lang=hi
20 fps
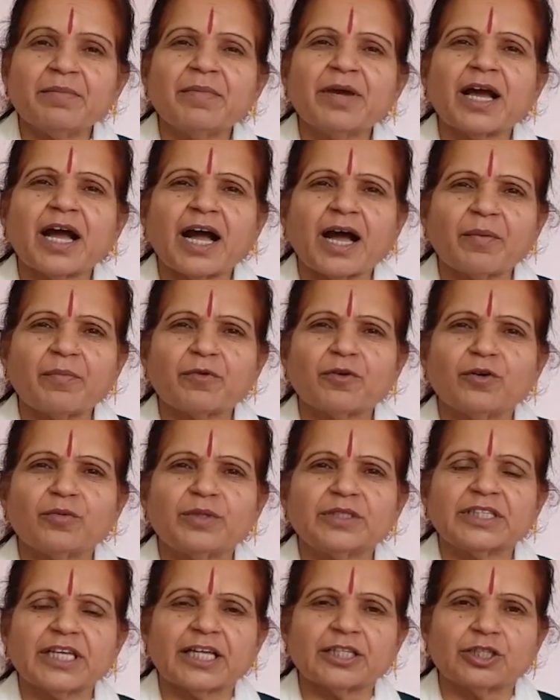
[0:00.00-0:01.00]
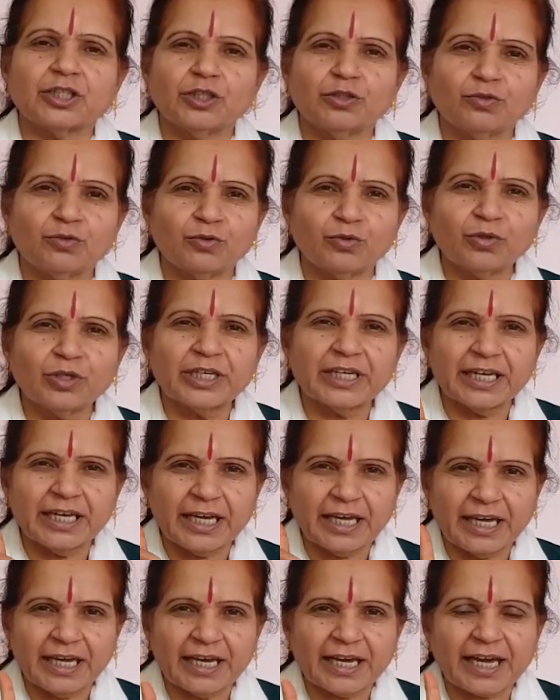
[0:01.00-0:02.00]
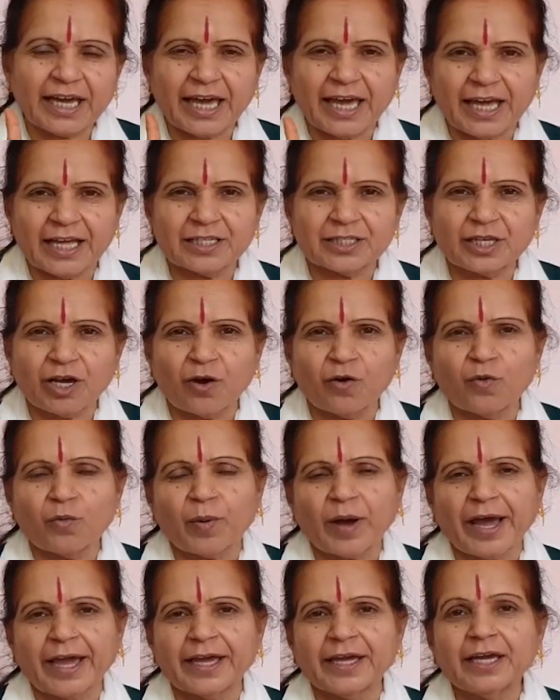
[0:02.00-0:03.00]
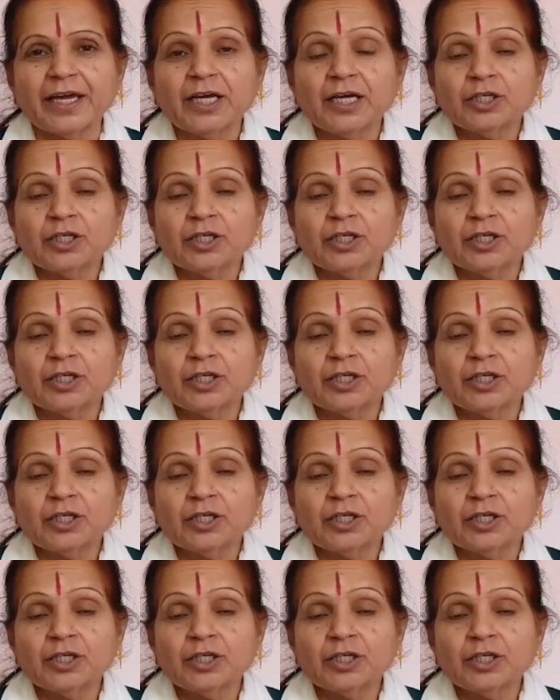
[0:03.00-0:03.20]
मैं आपको बताती हूँ कि एक ऐसा उपाय